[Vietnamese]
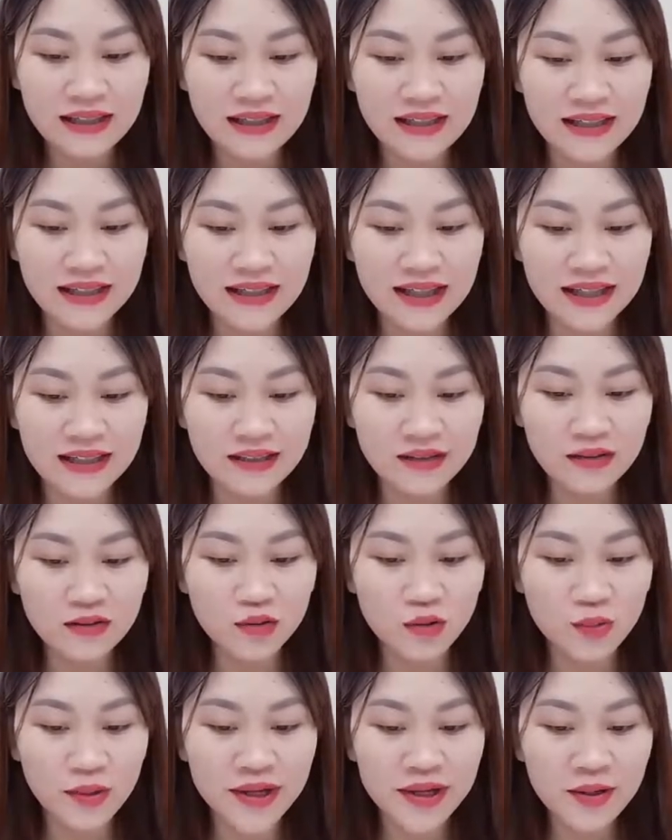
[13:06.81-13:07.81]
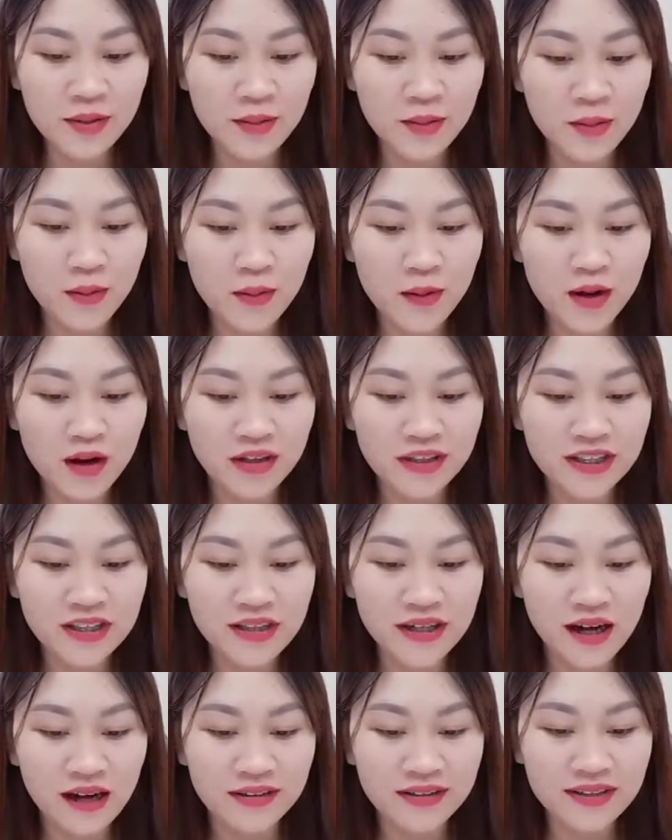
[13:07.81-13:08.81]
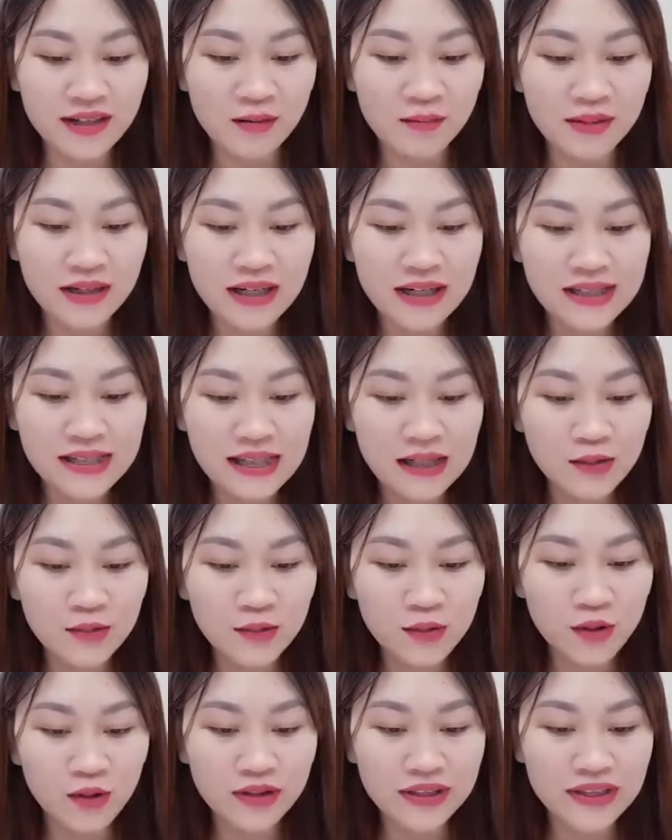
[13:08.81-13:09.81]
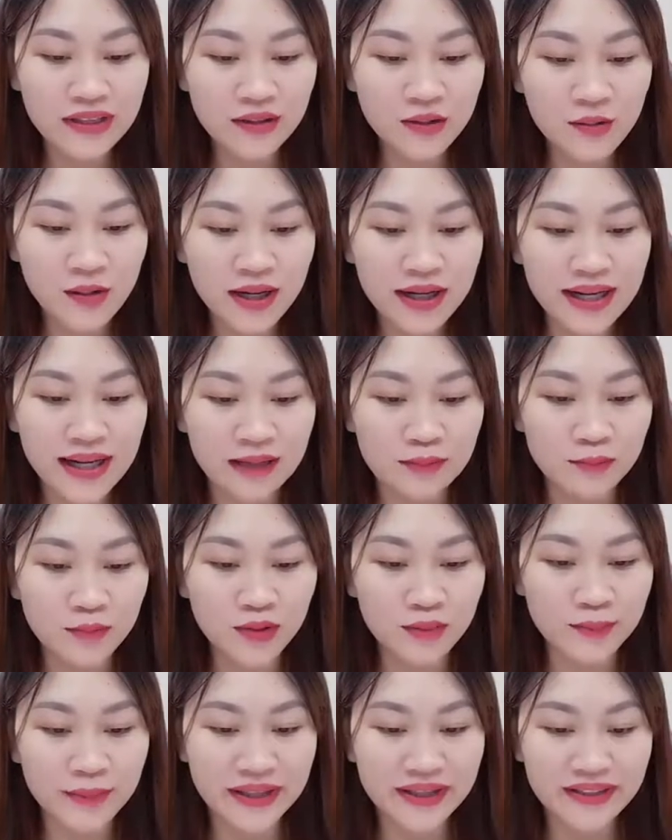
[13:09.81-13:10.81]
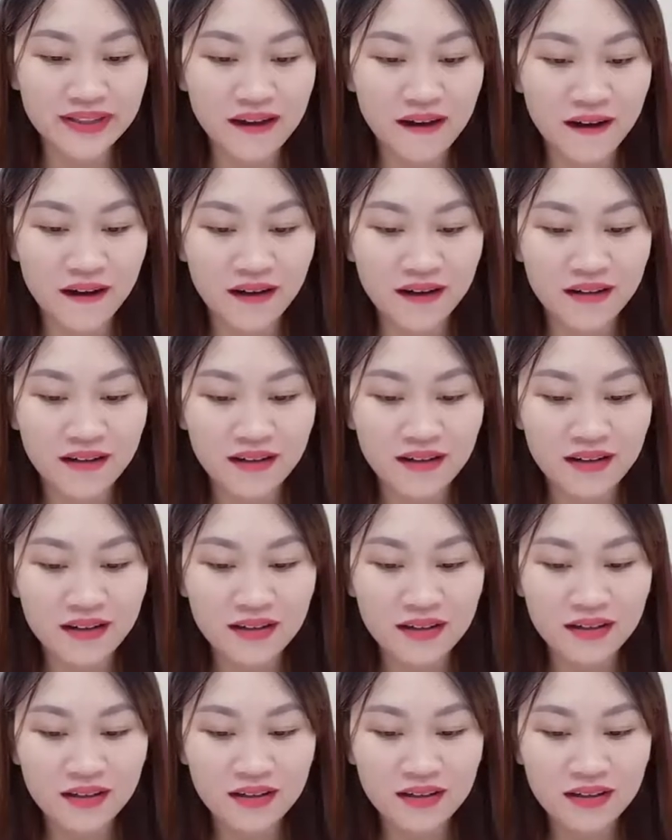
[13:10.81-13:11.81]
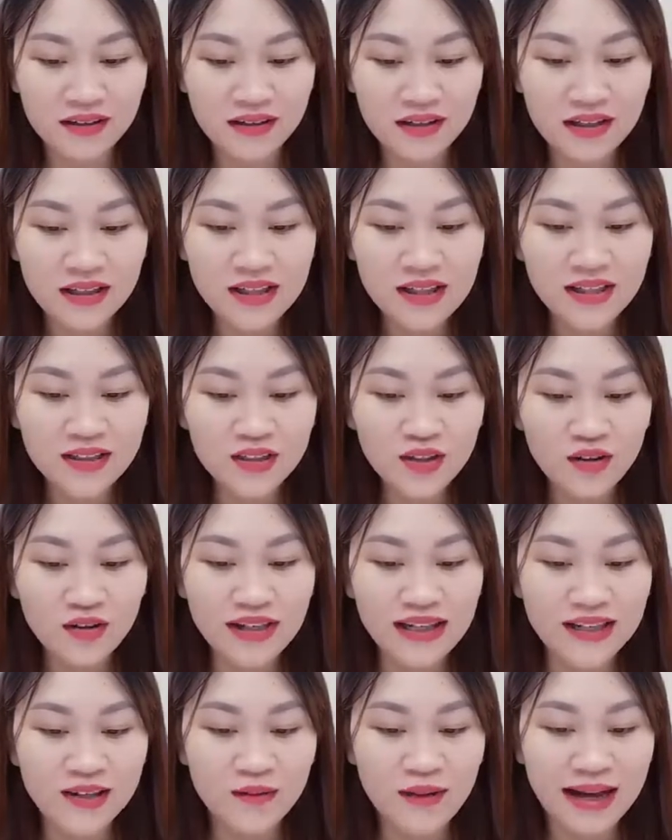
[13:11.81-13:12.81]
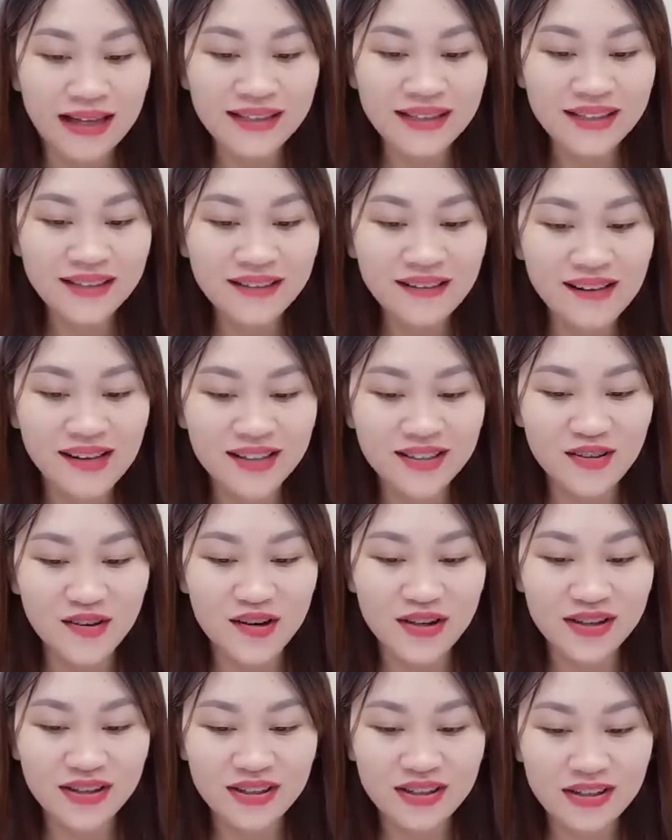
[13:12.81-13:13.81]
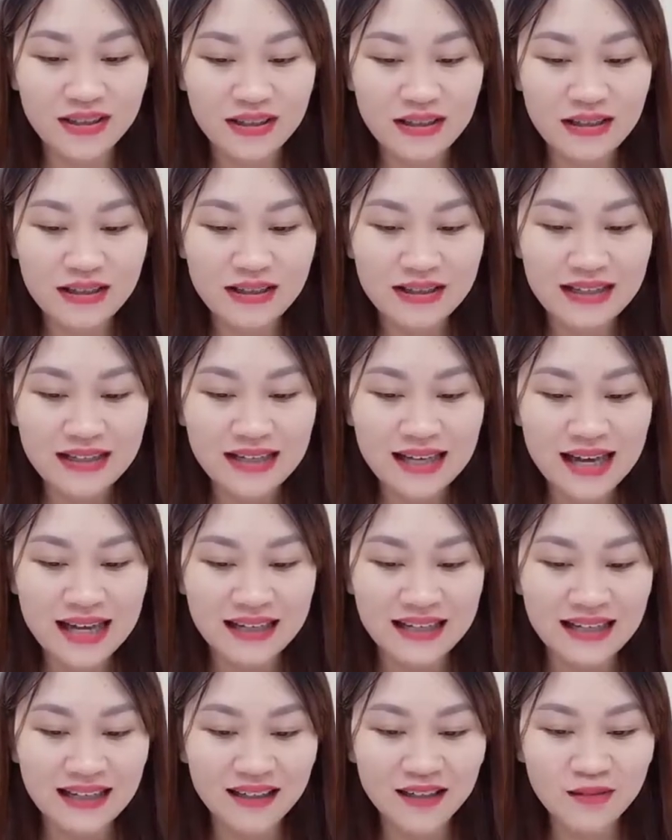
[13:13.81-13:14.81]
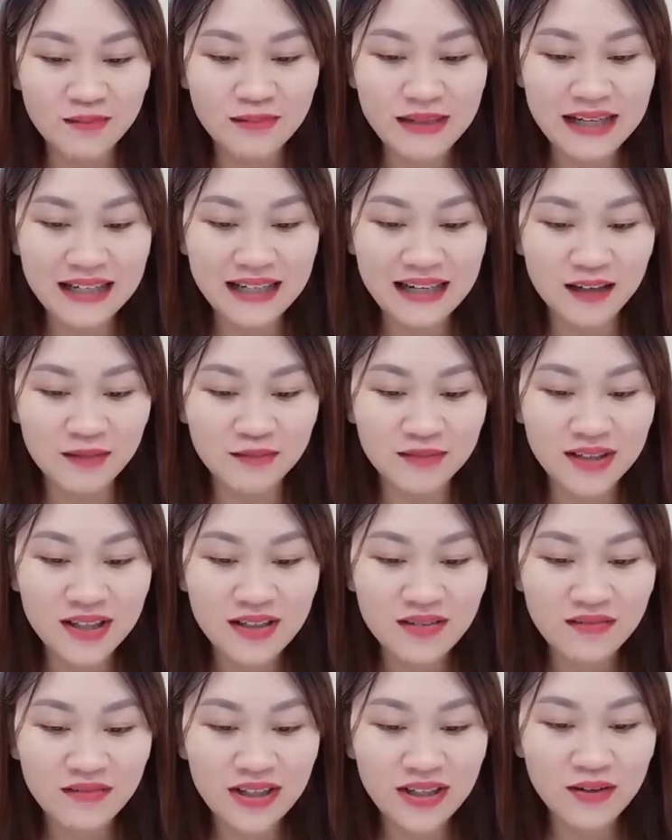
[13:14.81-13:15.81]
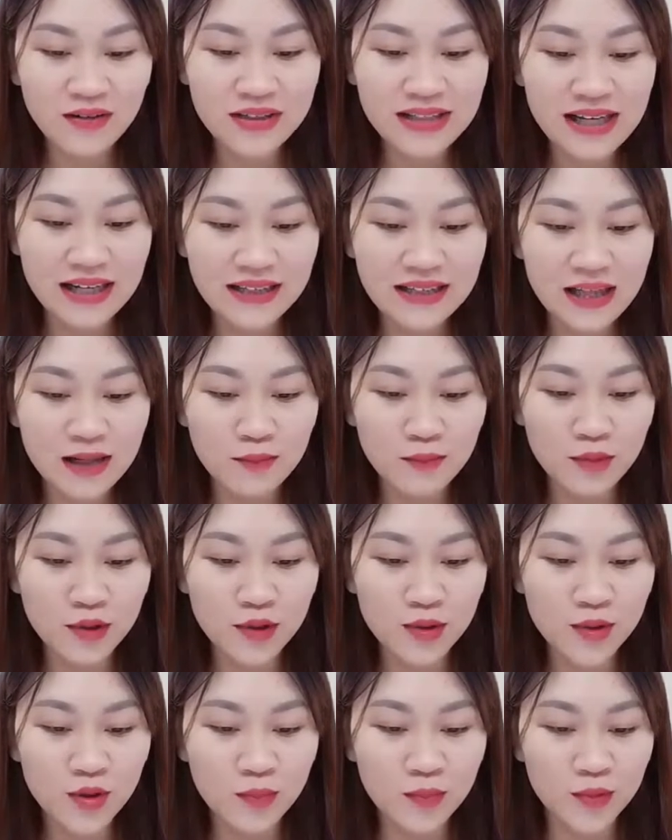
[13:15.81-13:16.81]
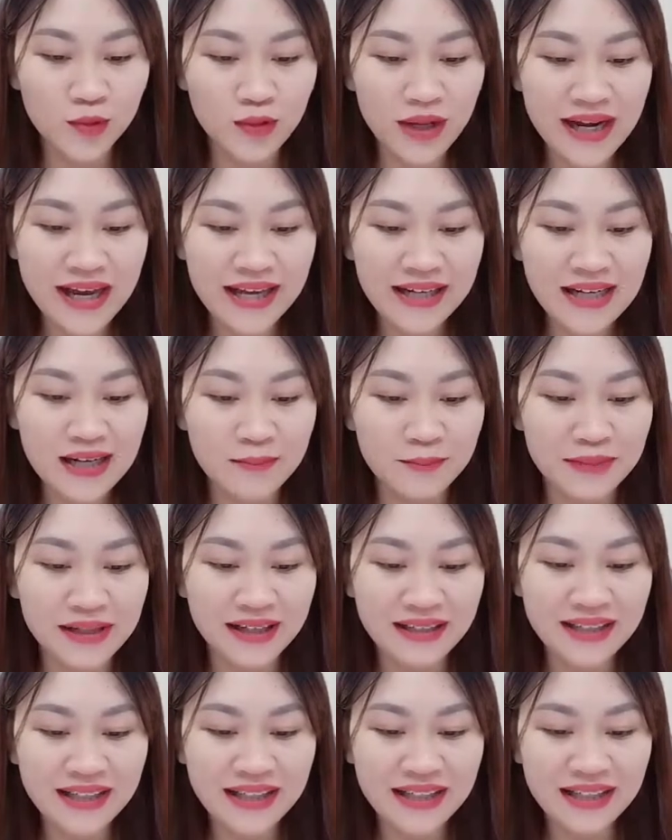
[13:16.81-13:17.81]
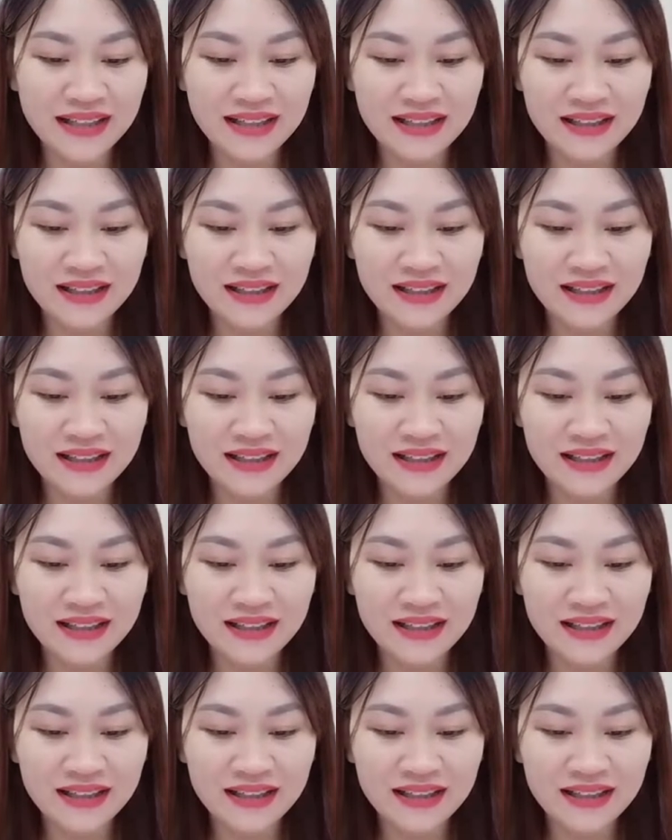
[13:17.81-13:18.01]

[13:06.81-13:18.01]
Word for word: Liền thấy từ cuối của cô còn chưa nói xong, đã thu hồi chiếc đũa cắn một miếng to. Tôi thật quá tin người rồi. Hẳn là không đành lòng, vậy cô nhẫn tâm một ngụm nuốt hết cả miếng đi.